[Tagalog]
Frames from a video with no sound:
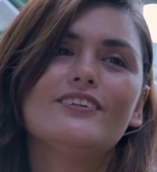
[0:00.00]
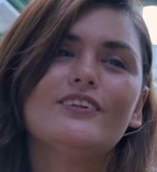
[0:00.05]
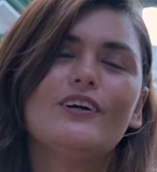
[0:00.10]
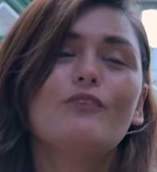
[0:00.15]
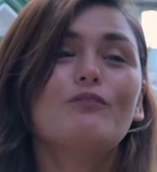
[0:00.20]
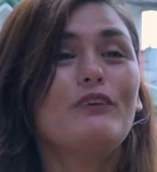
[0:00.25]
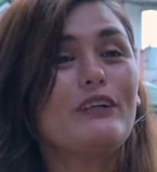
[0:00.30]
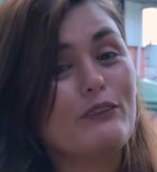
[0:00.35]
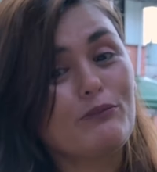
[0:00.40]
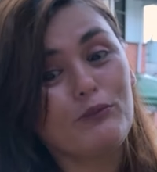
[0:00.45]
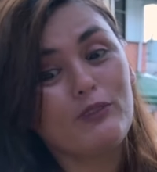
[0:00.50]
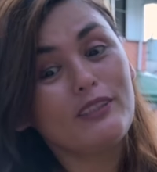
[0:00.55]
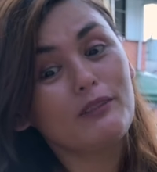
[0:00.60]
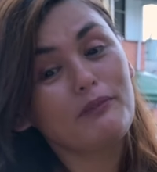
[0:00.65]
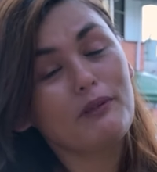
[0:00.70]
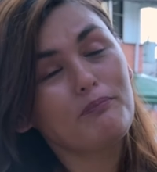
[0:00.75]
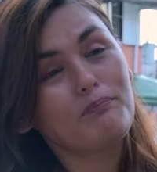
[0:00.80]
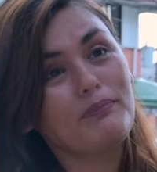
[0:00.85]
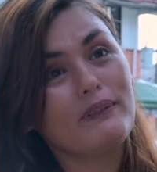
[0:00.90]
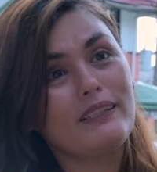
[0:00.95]
Ang bait mo
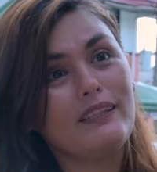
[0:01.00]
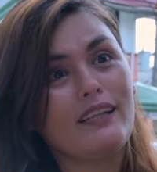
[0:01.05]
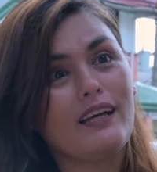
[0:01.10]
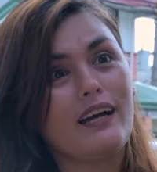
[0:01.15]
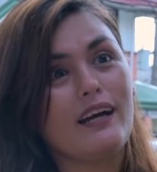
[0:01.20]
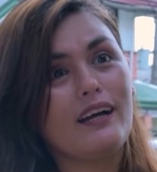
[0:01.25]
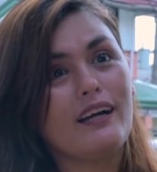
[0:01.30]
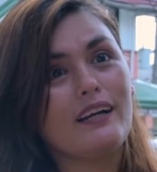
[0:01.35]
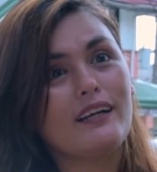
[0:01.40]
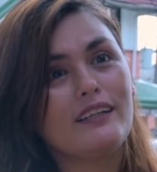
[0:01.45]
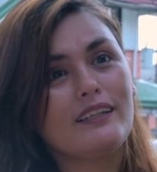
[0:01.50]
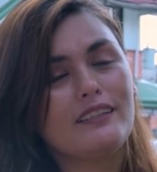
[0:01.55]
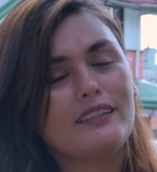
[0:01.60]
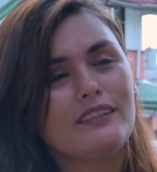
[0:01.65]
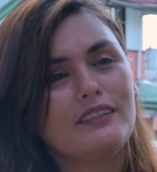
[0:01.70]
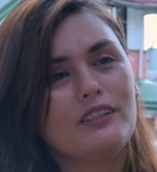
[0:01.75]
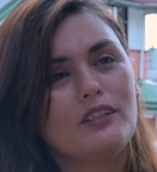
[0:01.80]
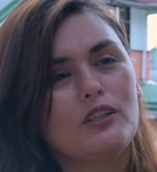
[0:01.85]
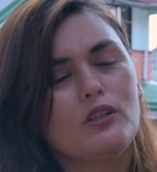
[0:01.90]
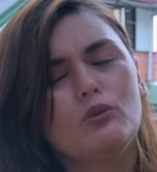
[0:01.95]
naman pala.
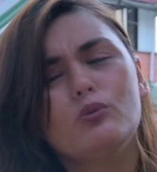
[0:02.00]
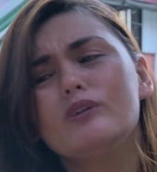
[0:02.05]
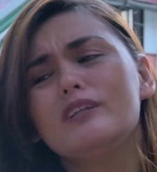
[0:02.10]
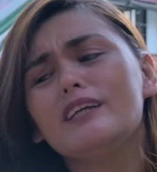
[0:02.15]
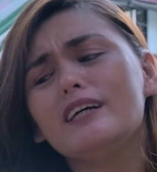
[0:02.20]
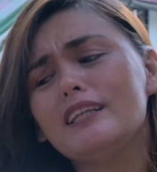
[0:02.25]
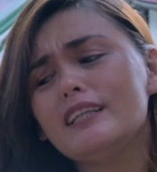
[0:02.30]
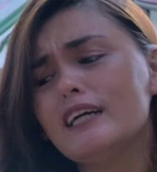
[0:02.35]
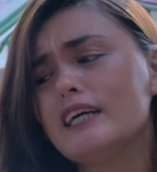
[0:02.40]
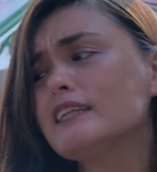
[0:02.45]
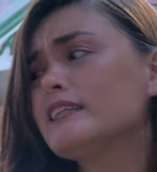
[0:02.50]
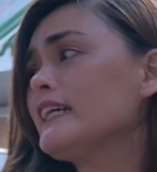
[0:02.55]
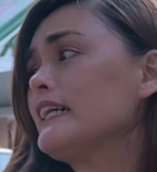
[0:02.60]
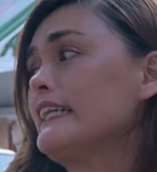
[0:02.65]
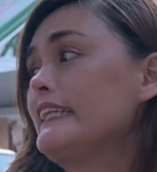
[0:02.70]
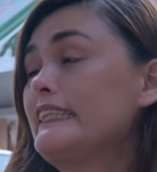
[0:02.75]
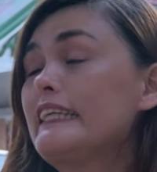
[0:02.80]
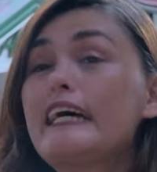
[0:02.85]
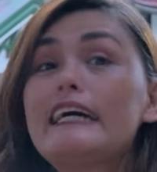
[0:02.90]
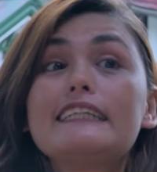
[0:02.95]
Wala lang,
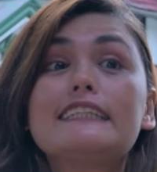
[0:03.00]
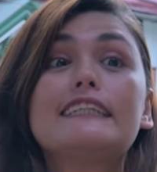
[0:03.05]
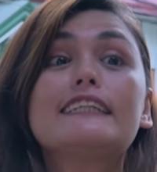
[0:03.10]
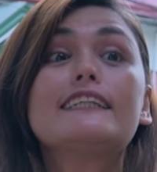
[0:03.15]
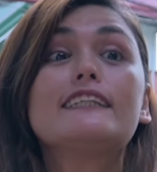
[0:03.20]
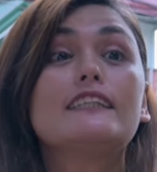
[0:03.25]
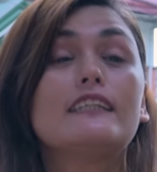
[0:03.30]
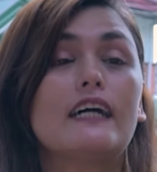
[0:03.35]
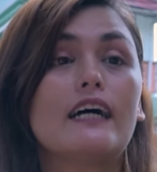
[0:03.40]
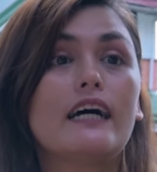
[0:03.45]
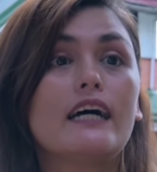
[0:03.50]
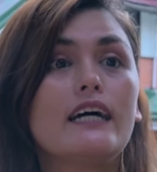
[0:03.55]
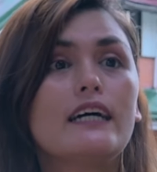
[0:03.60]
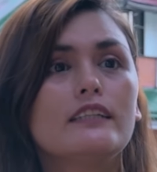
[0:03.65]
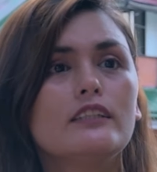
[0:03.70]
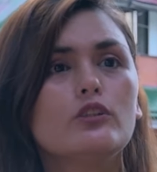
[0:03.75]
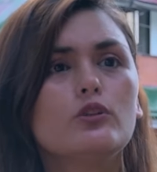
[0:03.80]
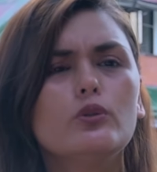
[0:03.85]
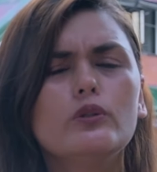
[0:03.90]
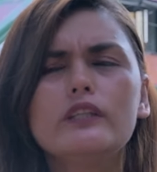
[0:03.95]
nakita kasi
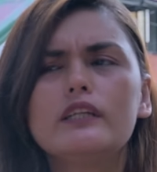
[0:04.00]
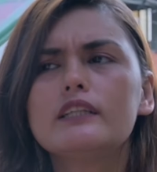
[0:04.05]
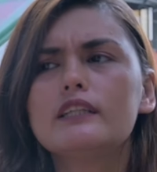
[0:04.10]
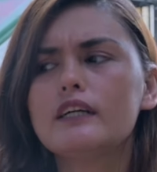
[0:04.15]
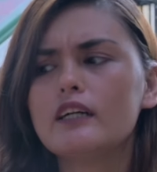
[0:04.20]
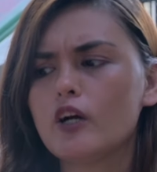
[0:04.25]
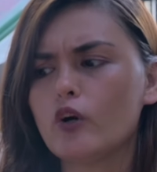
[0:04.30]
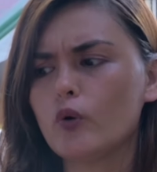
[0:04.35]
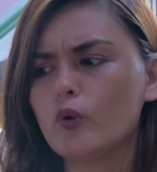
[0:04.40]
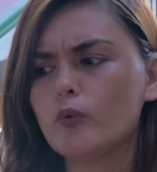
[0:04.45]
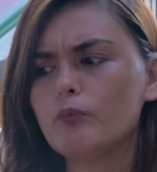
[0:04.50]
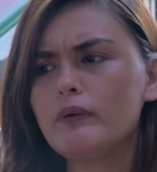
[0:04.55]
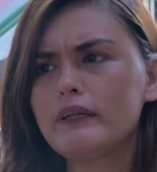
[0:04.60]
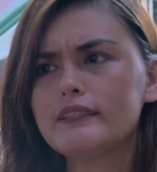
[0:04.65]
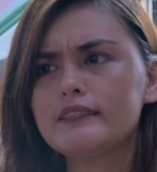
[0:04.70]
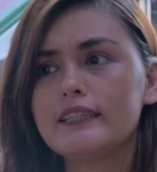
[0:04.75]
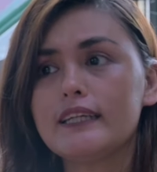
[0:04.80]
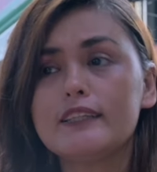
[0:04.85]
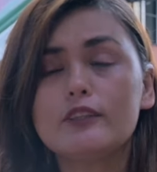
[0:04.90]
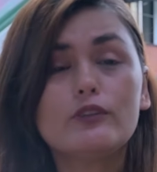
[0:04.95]
kita. Nagulat lang ako,
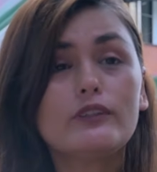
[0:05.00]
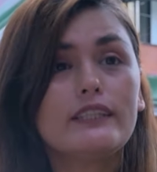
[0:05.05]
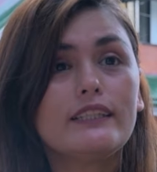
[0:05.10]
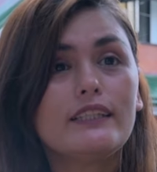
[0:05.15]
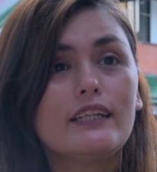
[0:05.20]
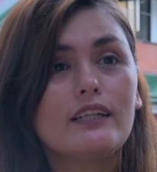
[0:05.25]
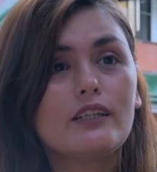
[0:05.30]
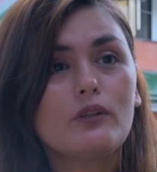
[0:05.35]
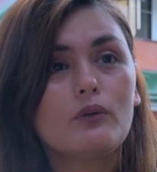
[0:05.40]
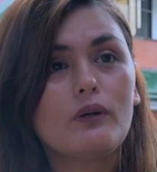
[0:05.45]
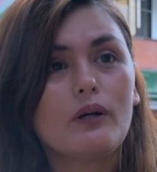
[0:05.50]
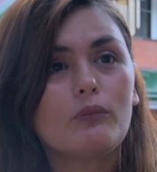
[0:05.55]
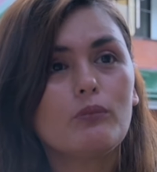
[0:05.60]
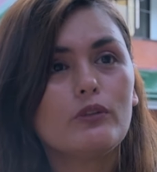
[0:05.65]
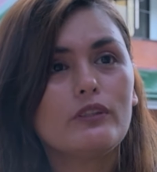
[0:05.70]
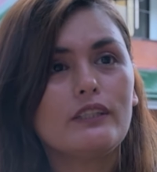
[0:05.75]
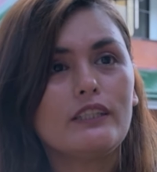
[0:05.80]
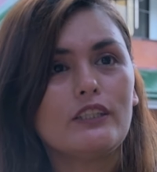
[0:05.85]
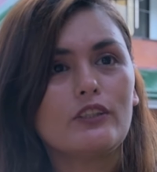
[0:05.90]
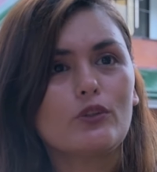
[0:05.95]
ba't anong ginagawa
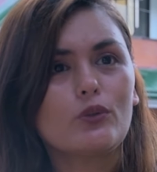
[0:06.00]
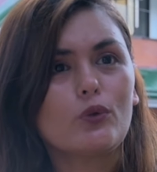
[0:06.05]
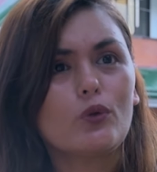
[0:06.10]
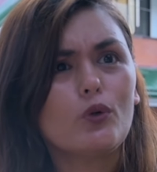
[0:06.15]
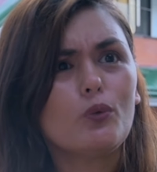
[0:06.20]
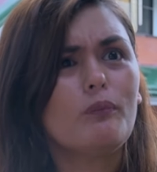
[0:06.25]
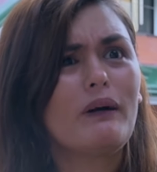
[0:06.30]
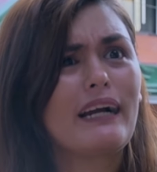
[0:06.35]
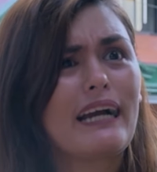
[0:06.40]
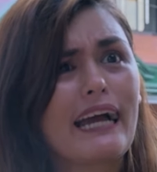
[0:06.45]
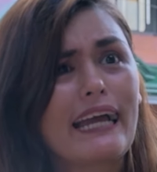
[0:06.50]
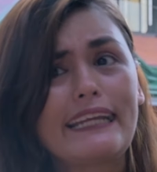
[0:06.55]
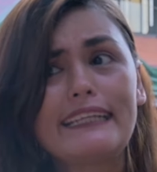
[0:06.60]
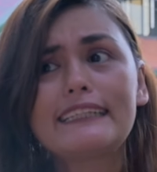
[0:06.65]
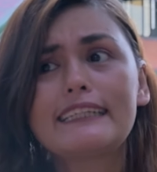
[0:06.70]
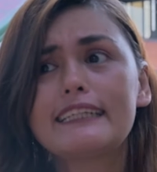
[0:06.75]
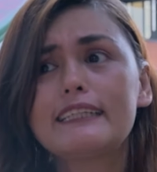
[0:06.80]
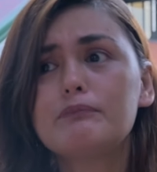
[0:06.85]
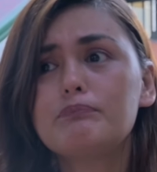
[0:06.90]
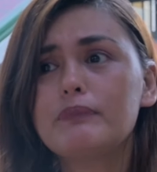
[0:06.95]
mo dito? Kumakain
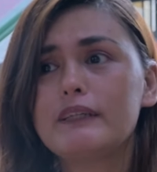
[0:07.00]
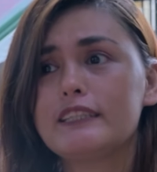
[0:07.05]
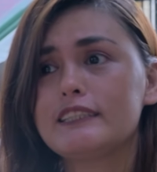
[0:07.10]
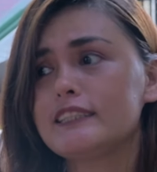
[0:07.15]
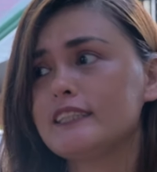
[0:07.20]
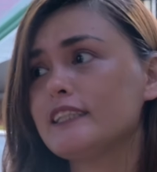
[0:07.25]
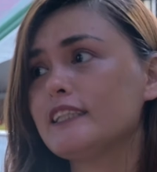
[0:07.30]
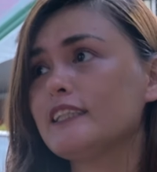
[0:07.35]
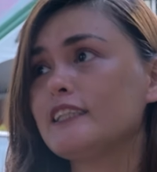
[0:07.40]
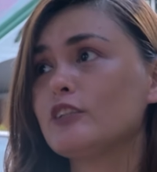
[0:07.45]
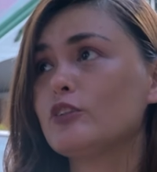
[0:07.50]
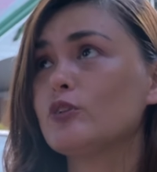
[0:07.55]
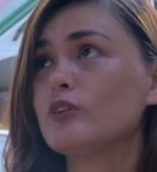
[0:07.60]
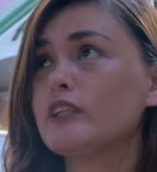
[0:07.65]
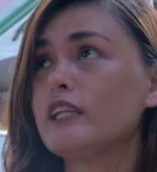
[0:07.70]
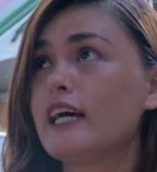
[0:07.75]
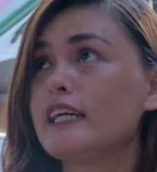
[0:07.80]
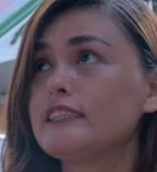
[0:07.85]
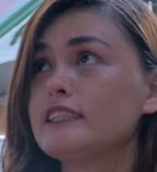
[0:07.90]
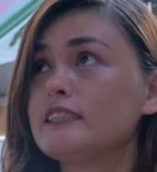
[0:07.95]
ka rin pala sa ganitong
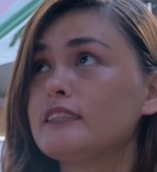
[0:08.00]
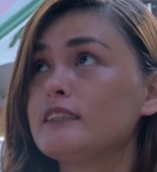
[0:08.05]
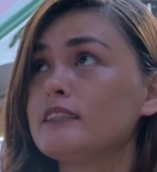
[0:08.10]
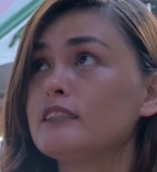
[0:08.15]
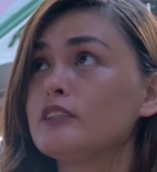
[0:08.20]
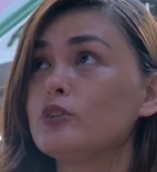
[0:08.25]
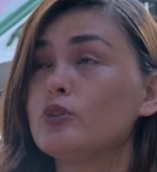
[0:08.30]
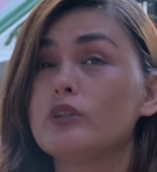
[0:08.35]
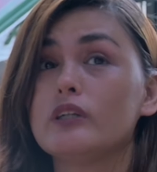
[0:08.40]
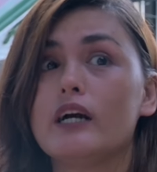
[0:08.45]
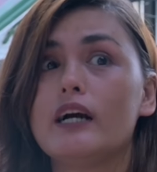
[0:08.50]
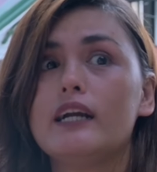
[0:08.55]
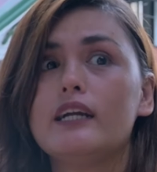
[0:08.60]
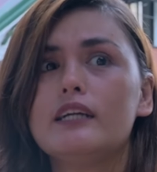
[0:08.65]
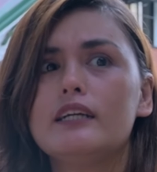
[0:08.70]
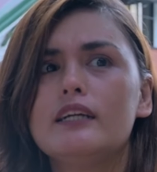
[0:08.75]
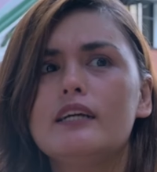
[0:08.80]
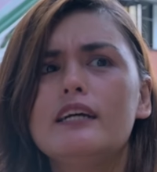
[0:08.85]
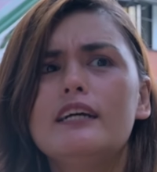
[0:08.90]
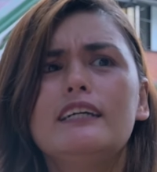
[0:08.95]
klaseng
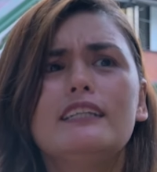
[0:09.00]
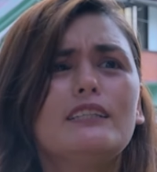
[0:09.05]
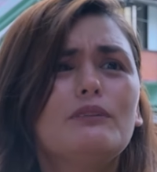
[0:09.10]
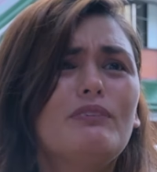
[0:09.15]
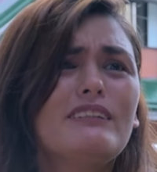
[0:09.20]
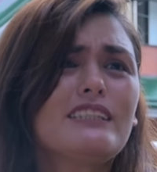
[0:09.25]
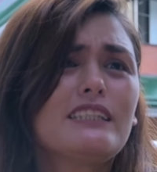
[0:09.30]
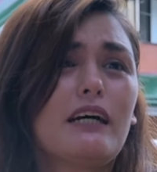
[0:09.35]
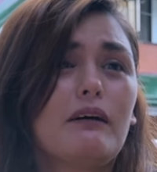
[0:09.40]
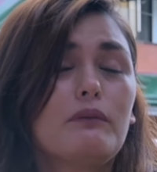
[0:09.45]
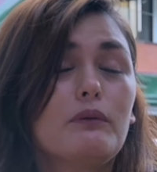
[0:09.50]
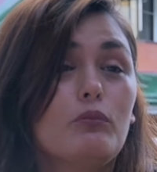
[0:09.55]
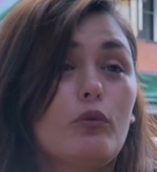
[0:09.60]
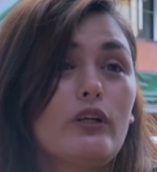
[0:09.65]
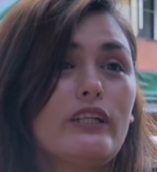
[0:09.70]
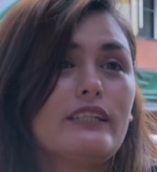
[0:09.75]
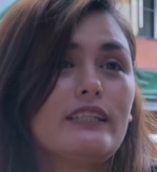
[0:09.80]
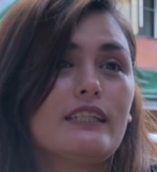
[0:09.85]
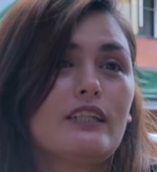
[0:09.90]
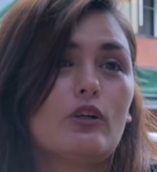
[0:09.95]
lugar. Di ba sabi
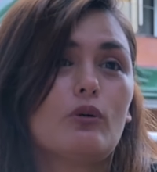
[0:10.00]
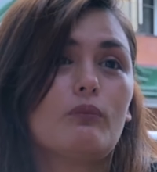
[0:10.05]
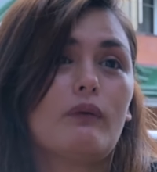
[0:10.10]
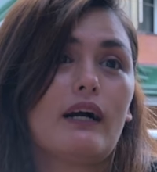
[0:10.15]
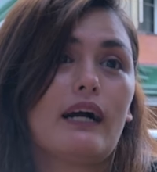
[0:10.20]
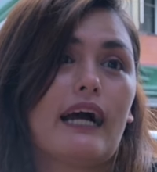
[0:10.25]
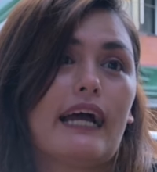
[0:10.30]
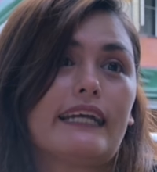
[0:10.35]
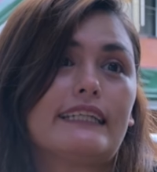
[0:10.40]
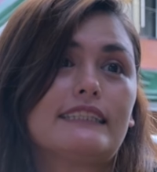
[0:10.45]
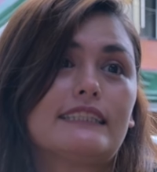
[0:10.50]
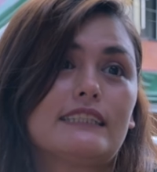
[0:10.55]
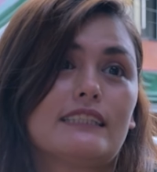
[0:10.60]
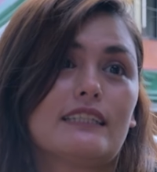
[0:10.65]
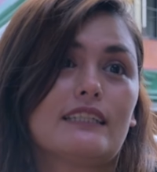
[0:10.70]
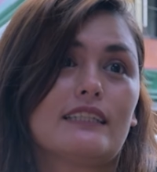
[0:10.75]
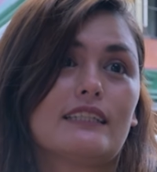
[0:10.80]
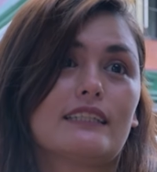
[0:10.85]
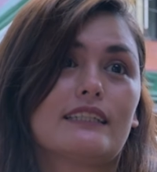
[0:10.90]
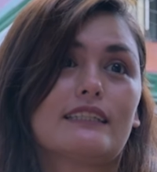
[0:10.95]
mo, hindi ka kumakain
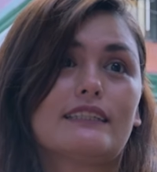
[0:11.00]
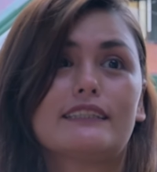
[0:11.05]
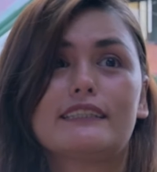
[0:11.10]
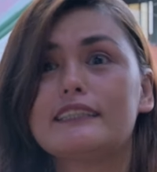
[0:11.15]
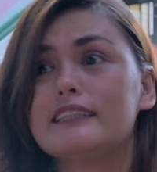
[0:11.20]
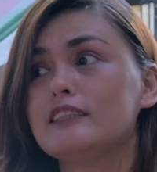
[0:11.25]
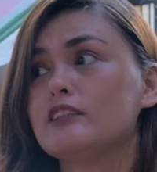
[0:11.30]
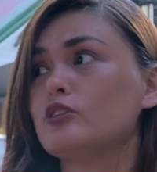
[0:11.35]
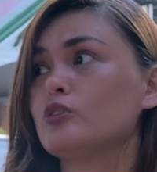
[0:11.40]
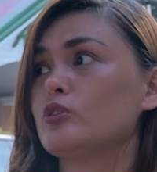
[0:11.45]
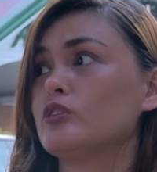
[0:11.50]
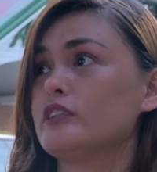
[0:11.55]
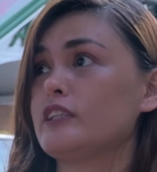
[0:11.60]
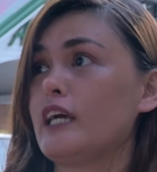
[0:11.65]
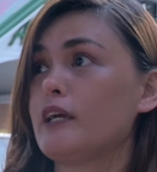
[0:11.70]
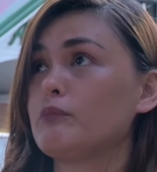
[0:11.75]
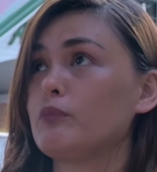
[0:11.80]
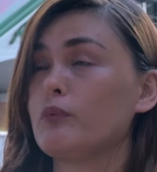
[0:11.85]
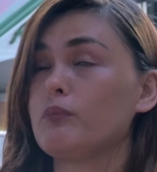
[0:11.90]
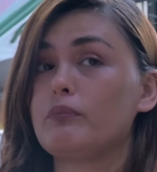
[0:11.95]
sa ganitong
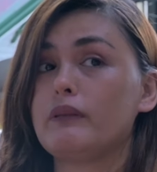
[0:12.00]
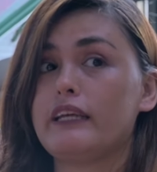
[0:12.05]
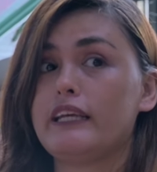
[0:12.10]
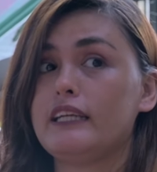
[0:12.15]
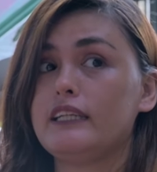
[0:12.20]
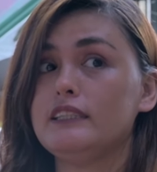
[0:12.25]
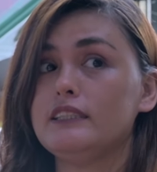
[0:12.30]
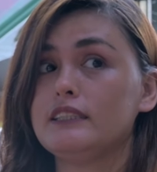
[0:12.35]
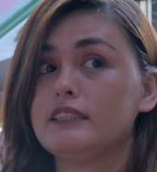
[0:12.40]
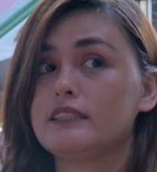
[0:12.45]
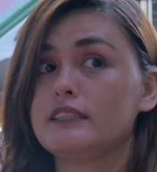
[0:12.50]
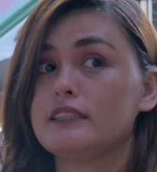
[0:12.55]
type of place?